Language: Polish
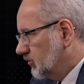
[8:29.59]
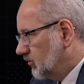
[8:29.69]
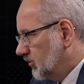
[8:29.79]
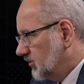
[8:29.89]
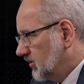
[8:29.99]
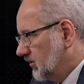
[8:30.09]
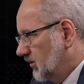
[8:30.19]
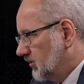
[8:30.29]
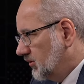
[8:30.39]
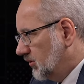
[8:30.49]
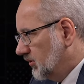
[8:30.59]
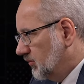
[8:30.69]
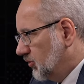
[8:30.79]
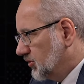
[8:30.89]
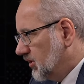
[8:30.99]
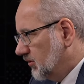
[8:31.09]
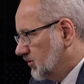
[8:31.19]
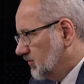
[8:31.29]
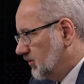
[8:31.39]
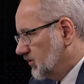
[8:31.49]
który z jednej strony można
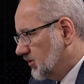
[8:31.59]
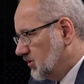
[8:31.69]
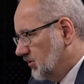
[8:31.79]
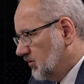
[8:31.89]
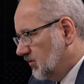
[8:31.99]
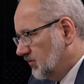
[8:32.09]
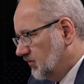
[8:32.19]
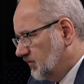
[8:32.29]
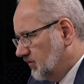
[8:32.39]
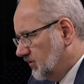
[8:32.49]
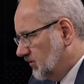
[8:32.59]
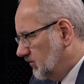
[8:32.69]
rozwiązać tylko w